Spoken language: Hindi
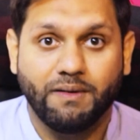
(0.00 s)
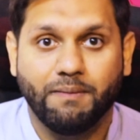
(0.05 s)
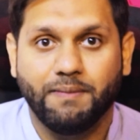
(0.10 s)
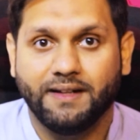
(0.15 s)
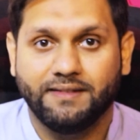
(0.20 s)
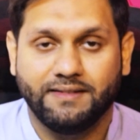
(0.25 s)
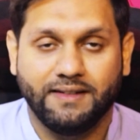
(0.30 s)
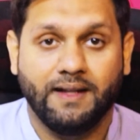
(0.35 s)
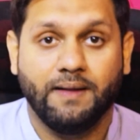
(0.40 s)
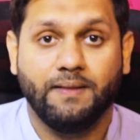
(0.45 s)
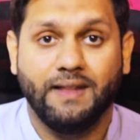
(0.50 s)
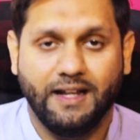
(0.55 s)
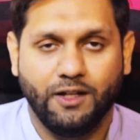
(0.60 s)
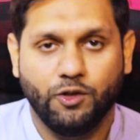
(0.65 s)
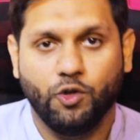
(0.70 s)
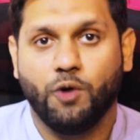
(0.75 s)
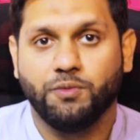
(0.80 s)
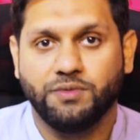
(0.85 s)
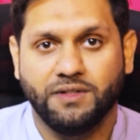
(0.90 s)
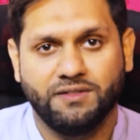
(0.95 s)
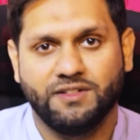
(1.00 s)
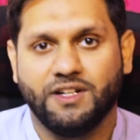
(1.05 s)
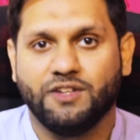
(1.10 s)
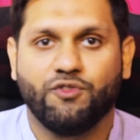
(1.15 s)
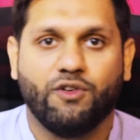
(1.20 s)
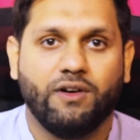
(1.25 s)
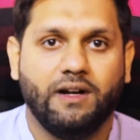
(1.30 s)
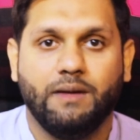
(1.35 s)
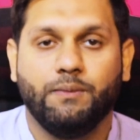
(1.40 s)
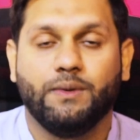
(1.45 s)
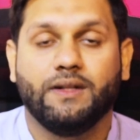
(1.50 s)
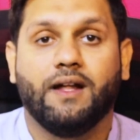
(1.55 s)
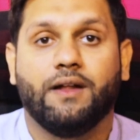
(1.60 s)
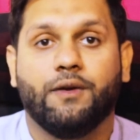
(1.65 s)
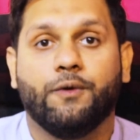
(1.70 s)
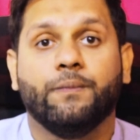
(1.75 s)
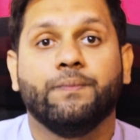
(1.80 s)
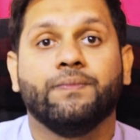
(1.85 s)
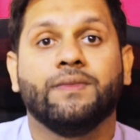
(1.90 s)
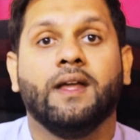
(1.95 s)
आपके पास ही है देखिए दो ऑप्शन स्ट्रेट फॉर्डली बता
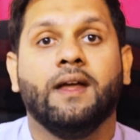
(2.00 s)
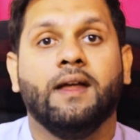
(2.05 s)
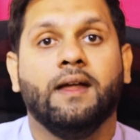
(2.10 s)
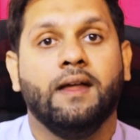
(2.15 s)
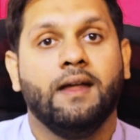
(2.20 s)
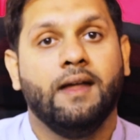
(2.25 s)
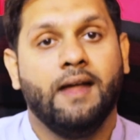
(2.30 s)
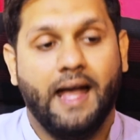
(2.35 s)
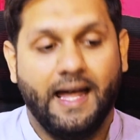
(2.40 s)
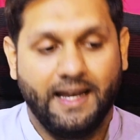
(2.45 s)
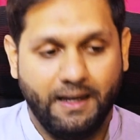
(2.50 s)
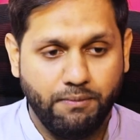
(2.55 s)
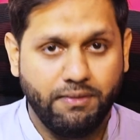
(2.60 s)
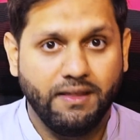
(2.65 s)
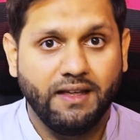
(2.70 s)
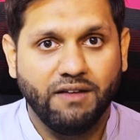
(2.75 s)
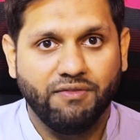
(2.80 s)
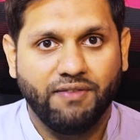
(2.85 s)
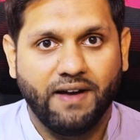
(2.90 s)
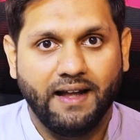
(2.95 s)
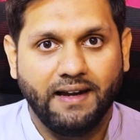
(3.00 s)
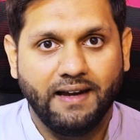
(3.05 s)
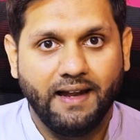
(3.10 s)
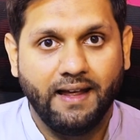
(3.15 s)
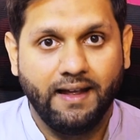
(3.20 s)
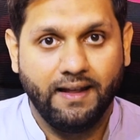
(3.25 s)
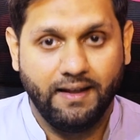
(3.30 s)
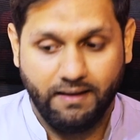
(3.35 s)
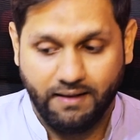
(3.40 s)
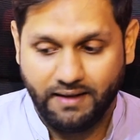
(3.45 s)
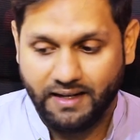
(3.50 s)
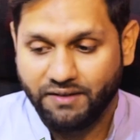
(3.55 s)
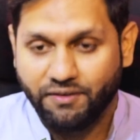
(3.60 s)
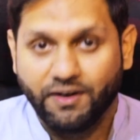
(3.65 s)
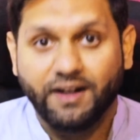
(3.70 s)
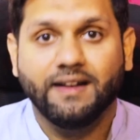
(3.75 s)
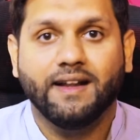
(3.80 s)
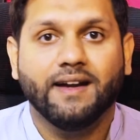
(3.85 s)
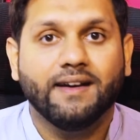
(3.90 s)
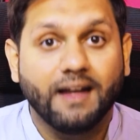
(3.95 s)
रहा हूँ एन की फाइल है
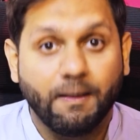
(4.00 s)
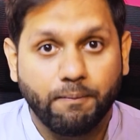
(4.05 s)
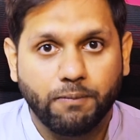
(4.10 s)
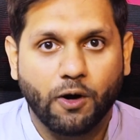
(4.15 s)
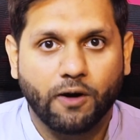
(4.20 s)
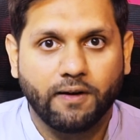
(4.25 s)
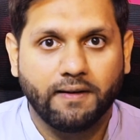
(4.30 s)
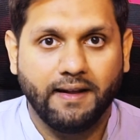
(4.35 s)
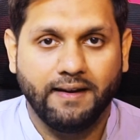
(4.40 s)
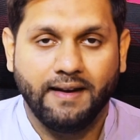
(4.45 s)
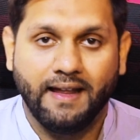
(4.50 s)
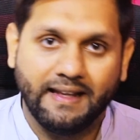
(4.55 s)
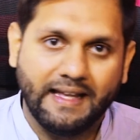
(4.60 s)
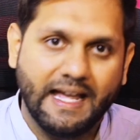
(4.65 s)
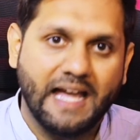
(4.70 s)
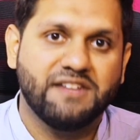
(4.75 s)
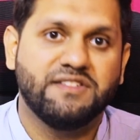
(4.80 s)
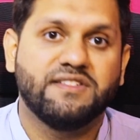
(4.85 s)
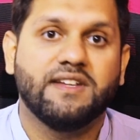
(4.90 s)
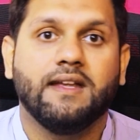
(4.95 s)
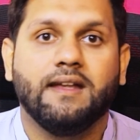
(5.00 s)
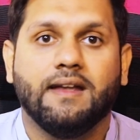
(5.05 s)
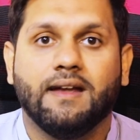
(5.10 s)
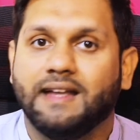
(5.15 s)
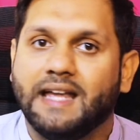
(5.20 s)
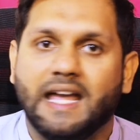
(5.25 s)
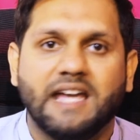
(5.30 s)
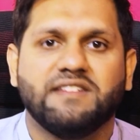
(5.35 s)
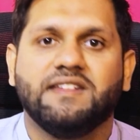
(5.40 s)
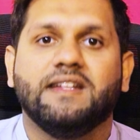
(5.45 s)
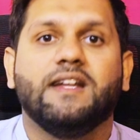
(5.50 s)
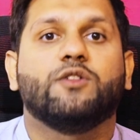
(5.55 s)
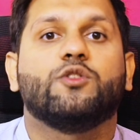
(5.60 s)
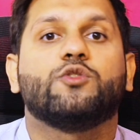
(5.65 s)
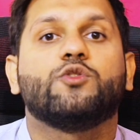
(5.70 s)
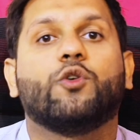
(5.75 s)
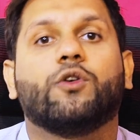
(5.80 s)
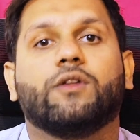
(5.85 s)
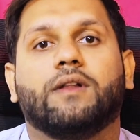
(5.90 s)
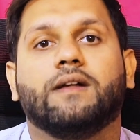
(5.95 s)
कन्वर्ट करना है प्लॉट लेना है कैश चाहिए कैश नहीं है तो
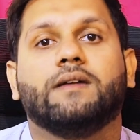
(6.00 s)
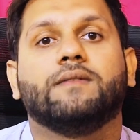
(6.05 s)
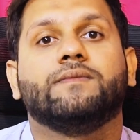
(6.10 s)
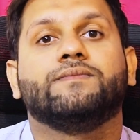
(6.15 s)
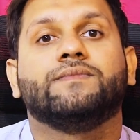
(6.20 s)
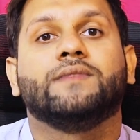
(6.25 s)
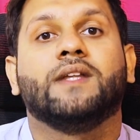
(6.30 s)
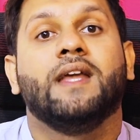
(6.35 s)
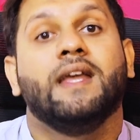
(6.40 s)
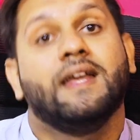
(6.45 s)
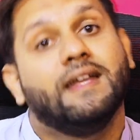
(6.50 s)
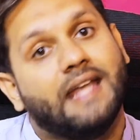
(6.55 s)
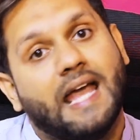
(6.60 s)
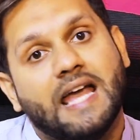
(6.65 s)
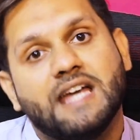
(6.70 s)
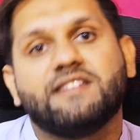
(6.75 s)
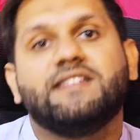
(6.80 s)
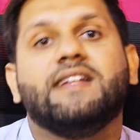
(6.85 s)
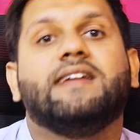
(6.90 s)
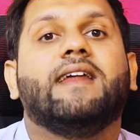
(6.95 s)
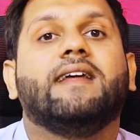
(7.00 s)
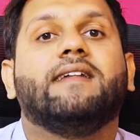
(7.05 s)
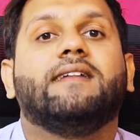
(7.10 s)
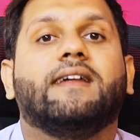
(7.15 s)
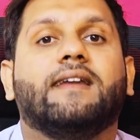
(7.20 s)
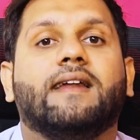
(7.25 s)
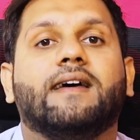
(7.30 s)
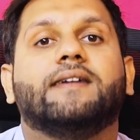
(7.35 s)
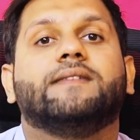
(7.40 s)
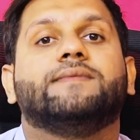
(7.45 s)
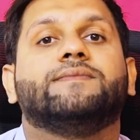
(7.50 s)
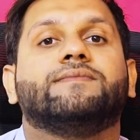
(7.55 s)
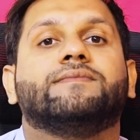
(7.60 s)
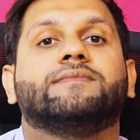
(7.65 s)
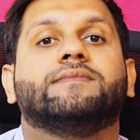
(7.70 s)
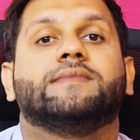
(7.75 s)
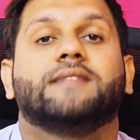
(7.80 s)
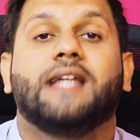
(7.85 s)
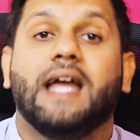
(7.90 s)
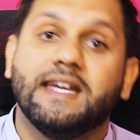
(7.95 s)
छोड़ दे कैश देना ही देना है
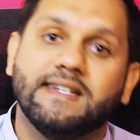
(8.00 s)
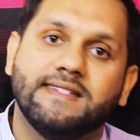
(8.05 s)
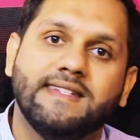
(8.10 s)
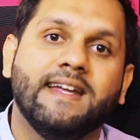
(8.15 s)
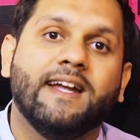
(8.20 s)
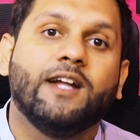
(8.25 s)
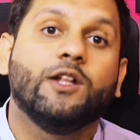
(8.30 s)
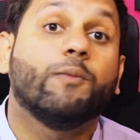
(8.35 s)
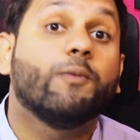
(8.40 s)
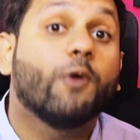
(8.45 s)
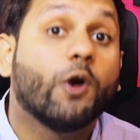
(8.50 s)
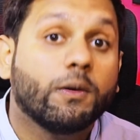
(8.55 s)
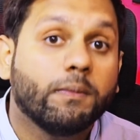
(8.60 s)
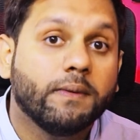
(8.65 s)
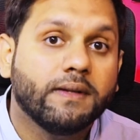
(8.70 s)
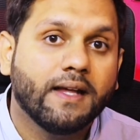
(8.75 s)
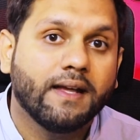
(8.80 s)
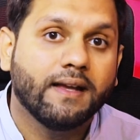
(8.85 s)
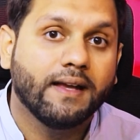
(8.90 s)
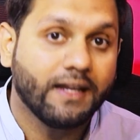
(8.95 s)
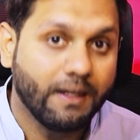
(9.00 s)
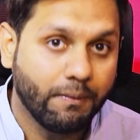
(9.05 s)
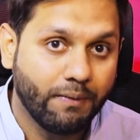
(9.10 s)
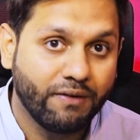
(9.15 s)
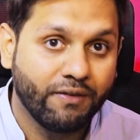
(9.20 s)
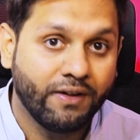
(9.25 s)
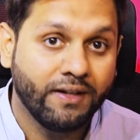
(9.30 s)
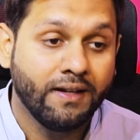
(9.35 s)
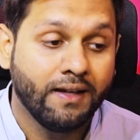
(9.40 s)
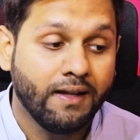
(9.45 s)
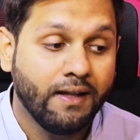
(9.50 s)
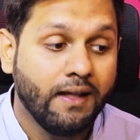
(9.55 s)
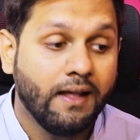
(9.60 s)
कैश देंगे तो प्लॉट में जाएंगे नंबर वन